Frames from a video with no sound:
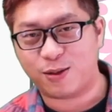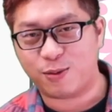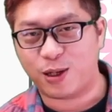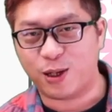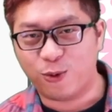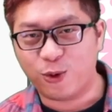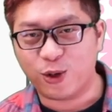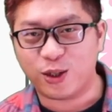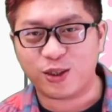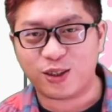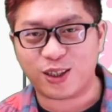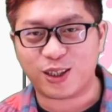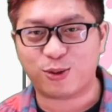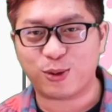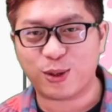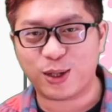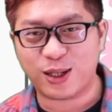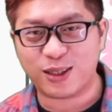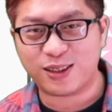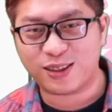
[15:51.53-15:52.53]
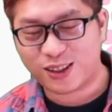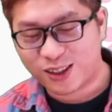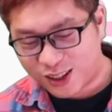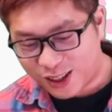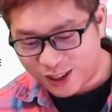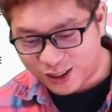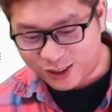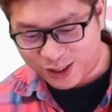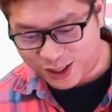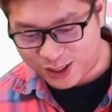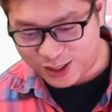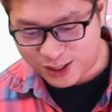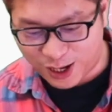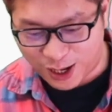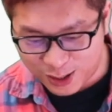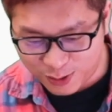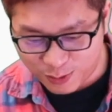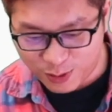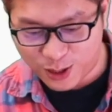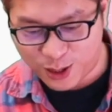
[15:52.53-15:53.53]
这边的问题，所以特地
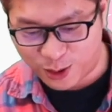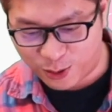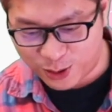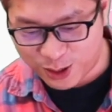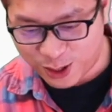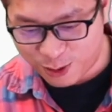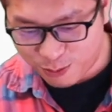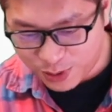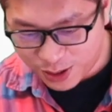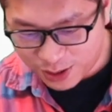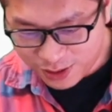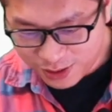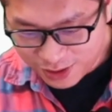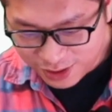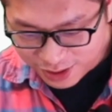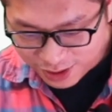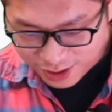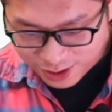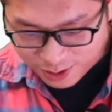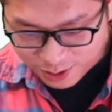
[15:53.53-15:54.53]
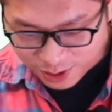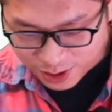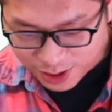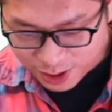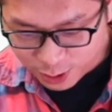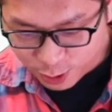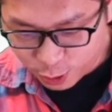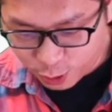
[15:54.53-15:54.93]
抢在这边留言嘛。看下